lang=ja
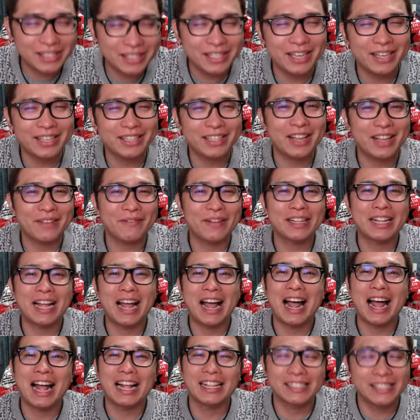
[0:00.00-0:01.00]
ということでま
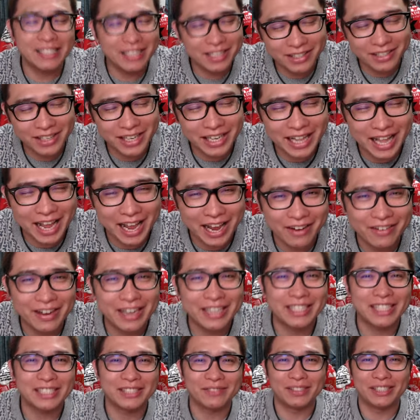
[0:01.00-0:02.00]
た次の動画でお会い
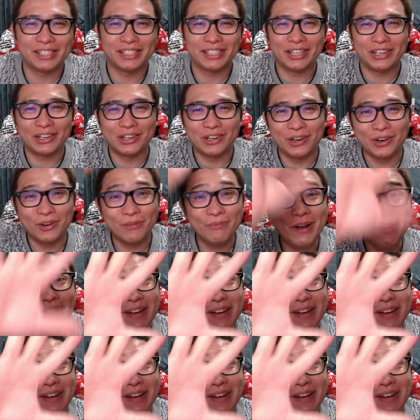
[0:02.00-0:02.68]
いたしましょう。バイ